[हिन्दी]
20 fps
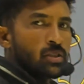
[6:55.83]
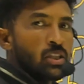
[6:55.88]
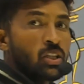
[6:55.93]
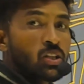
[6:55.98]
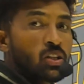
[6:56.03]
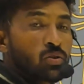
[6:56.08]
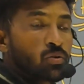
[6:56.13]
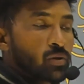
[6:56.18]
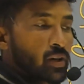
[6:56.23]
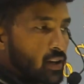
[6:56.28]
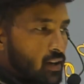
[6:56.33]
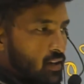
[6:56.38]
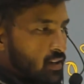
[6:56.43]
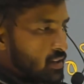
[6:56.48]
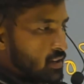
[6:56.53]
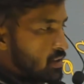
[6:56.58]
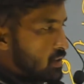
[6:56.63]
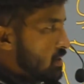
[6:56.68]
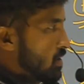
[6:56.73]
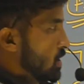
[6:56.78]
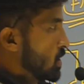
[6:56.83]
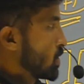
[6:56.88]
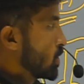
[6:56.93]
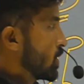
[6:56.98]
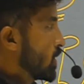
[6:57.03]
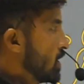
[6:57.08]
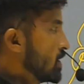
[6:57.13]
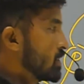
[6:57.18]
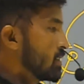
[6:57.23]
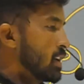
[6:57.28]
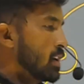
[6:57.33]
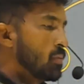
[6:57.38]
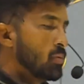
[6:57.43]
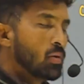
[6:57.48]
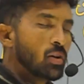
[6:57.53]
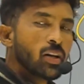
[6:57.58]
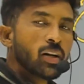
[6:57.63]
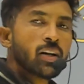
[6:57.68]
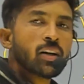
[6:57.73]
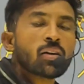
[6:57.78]
क्यों करेंगे क्योंकि ये सेल्फ
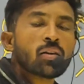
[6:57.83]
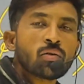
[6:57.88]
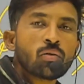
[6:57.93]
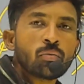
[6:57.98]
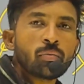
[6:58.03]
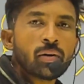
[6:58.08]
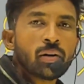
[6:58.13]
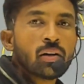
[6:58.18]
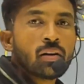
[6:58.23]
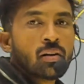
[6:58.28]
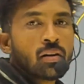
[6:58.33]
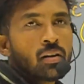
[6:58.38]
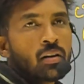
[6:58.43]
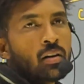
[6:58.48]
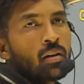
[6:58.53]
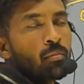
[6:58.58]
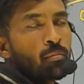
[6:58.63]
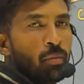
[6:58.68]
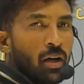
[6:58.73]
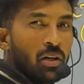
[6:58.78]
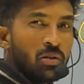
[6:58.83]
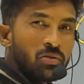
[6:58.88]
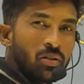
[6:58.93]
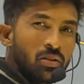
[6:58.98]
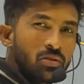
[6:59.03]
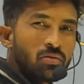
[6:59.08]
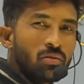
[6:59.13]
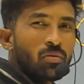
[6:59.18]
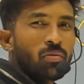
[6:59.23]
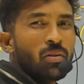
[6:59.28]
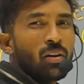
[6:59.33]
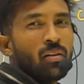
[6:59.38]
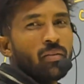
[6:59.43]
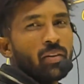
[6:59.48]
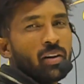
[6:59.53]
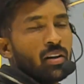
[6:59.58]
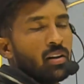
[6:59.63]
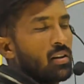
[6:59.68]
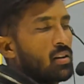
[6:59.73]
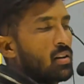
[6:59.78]
पोलिनेटेड क्रॉप है बायोसेक्सुअल फ्लावर है